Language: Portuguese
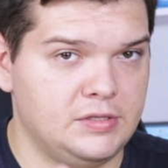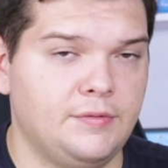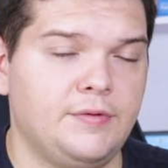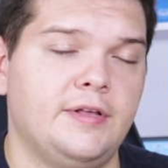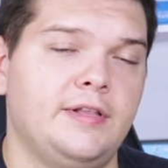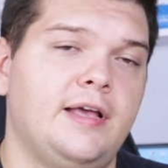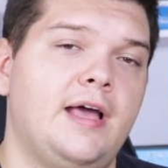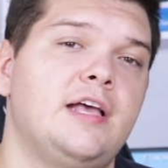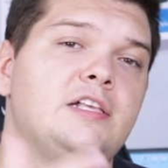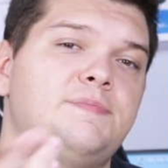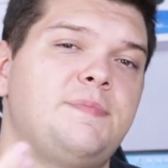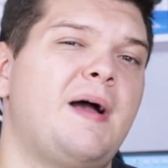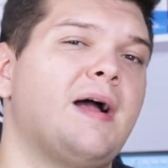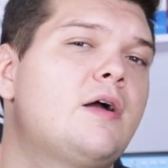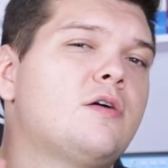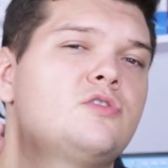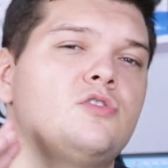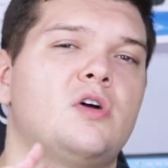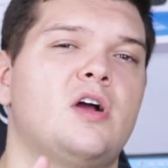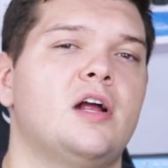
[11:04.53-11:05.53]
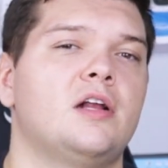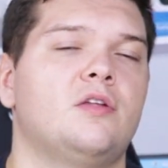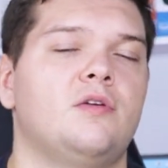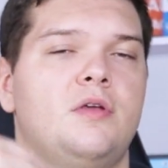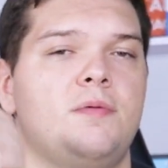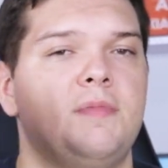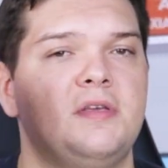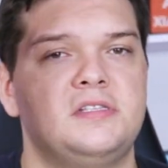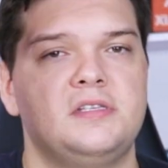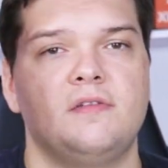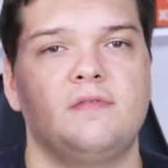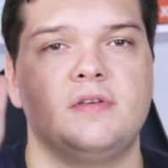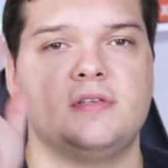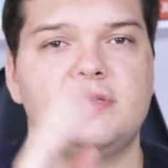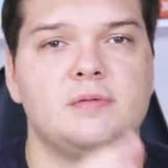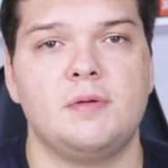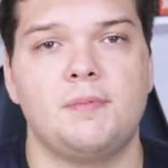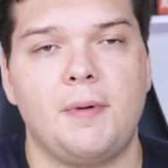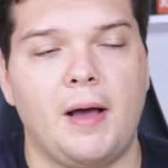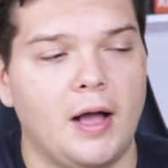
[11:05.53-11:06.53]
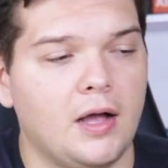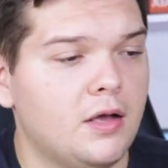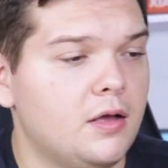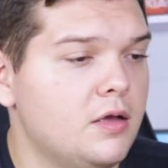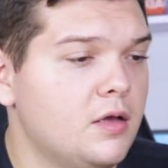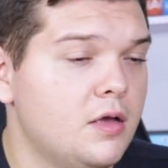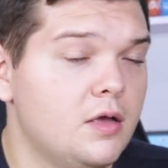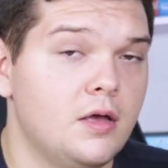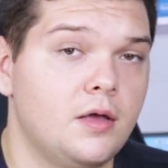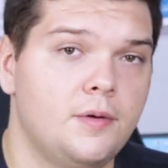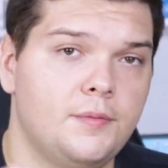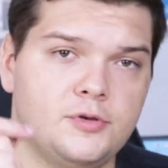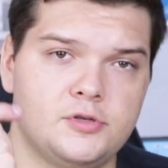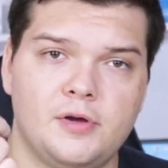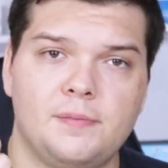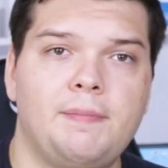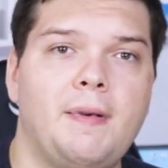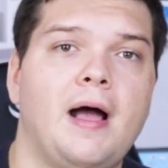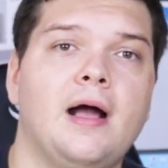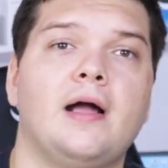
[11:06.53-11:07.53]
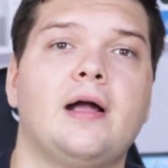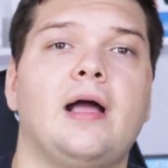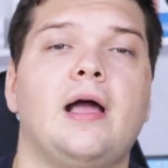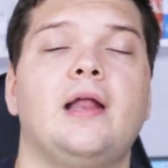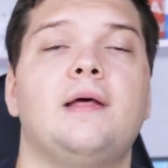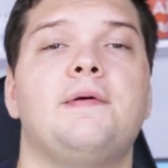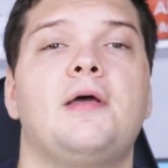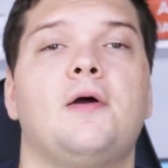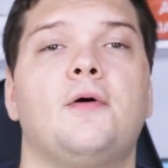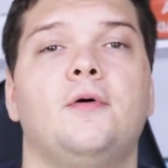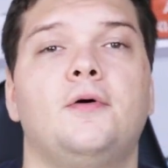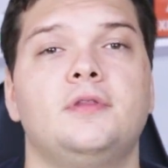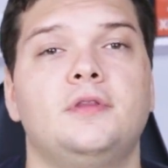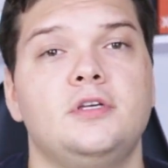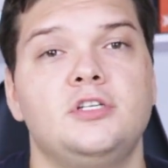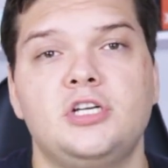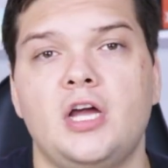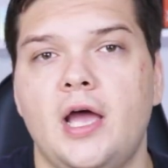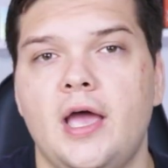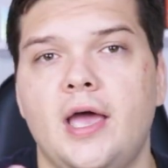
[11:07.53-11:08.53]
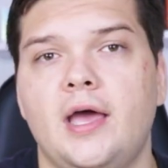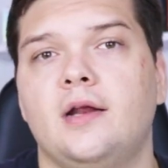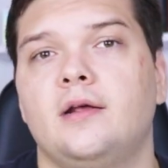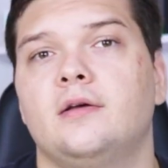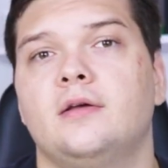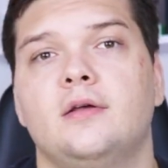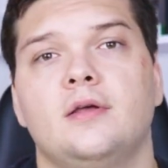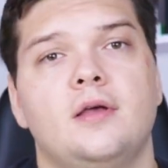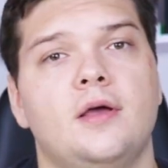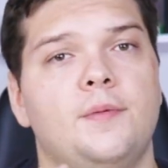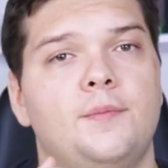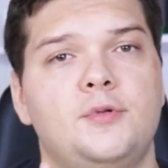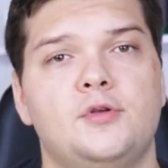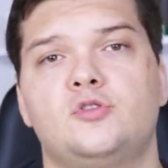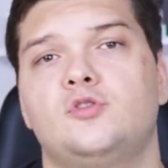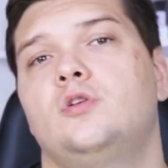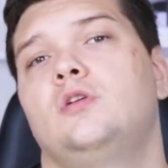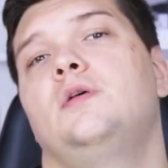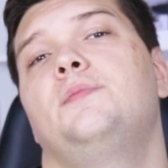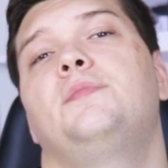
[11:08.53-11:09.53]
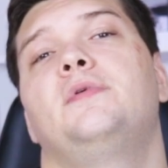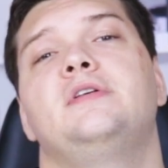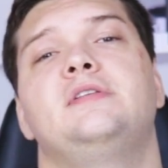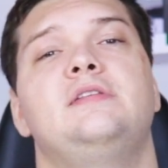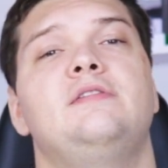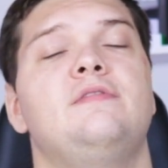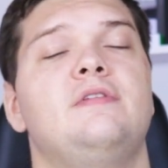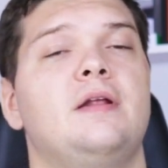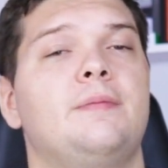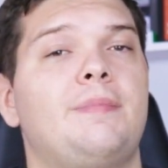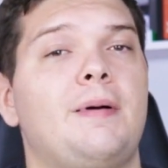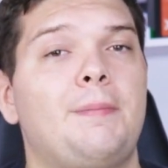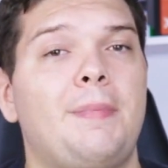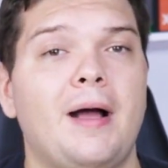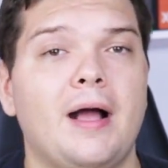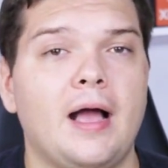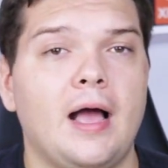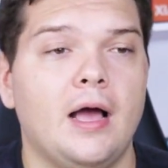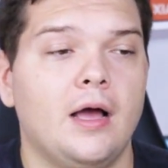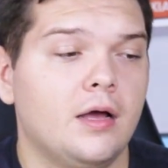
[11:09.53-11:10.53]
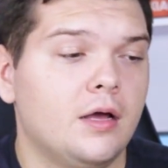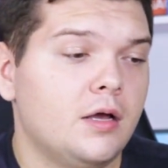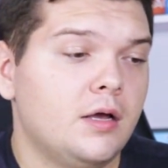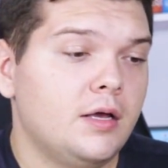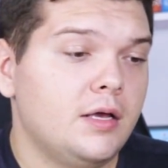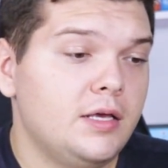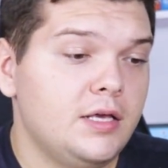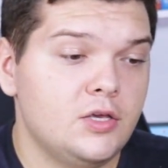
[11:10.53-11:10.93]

50 reais, paga com seu cartão aí, mês que vem você me paga. A pessoa paga, cai na minha conta e já era. A pessoa depois se vira para pagar.